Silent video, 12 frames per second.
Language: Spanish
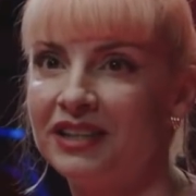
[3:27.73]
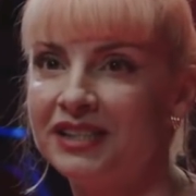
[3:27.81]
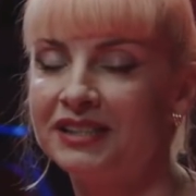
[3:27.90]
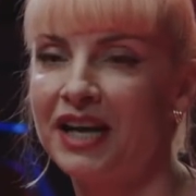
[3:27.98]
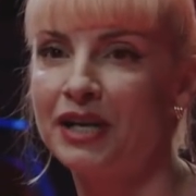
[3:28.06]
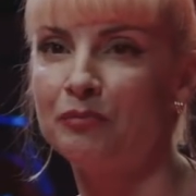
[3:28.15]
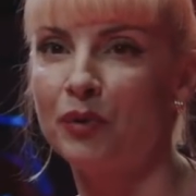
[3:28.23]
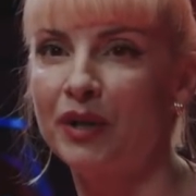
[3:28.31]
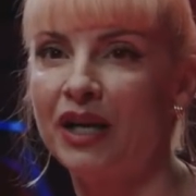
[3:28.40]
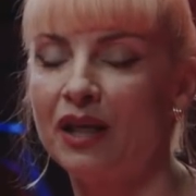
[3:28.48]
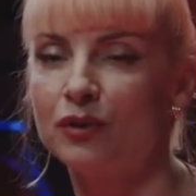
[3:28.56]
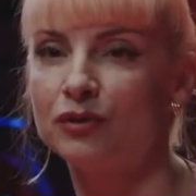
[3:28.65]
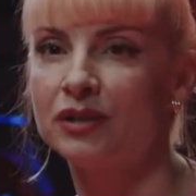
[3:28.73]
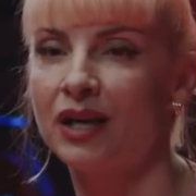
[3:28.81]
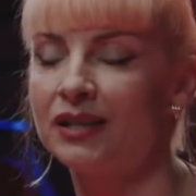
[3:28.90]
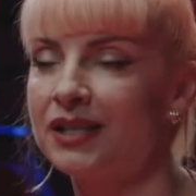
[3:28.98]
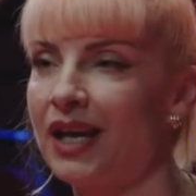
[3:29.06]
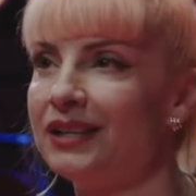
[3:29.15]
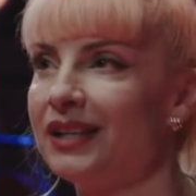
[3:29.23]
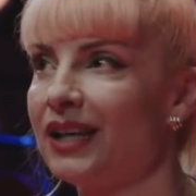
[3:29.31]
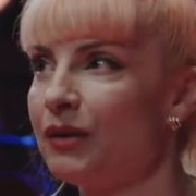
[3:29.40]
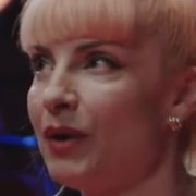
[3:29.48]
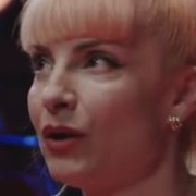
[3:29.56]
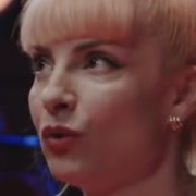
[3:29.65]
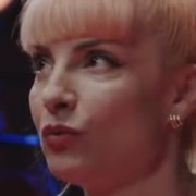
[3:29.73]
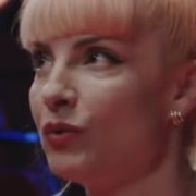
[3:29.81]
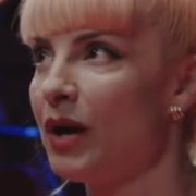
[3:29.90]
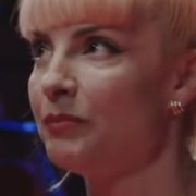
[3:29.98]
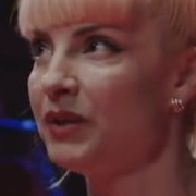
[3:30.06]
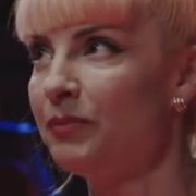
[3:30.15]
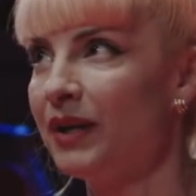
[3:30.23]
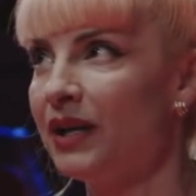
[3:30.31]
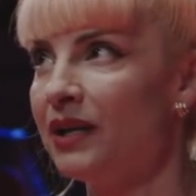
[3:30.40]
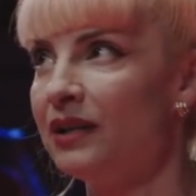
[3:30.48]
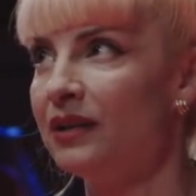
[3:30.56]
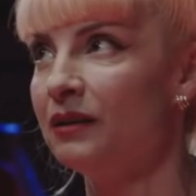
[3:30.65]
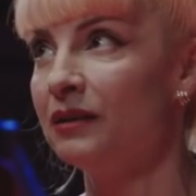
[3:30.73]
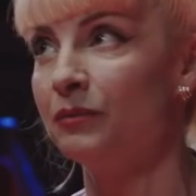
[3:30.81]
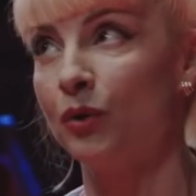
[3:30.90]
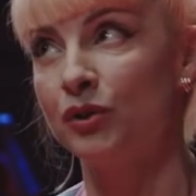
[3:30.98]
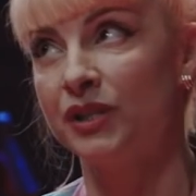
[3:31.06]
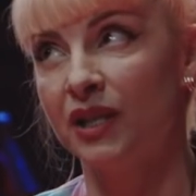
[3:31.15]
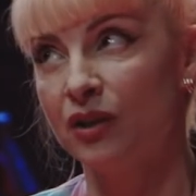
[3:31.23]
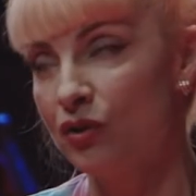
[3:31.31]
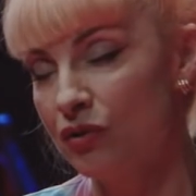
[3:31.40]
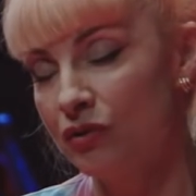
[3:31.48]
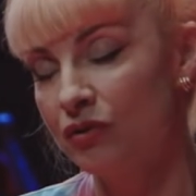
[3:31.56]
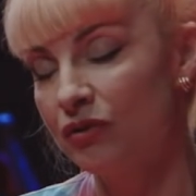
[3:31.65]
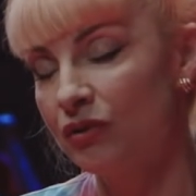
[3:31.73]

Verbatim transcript: están empoderados. Es gente que va con una pipa en el bolsillo